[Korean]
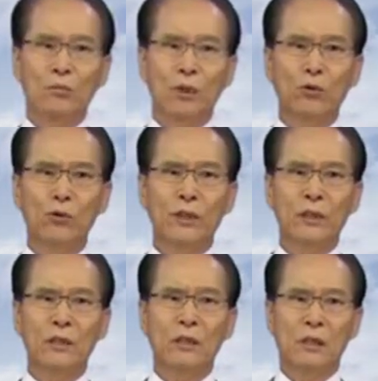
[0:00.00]

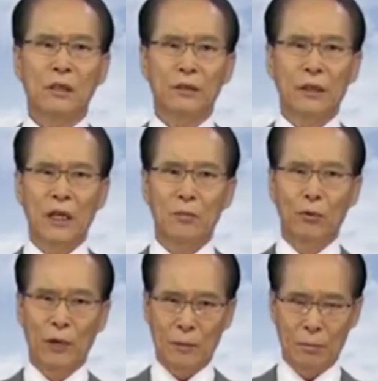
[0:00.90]
비둘기를
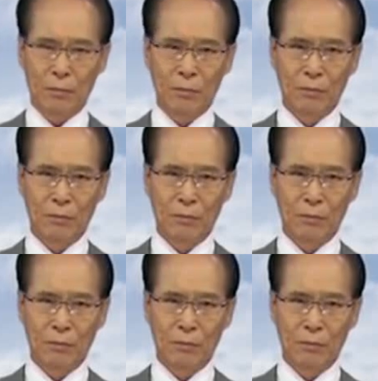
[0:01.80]
내보냄.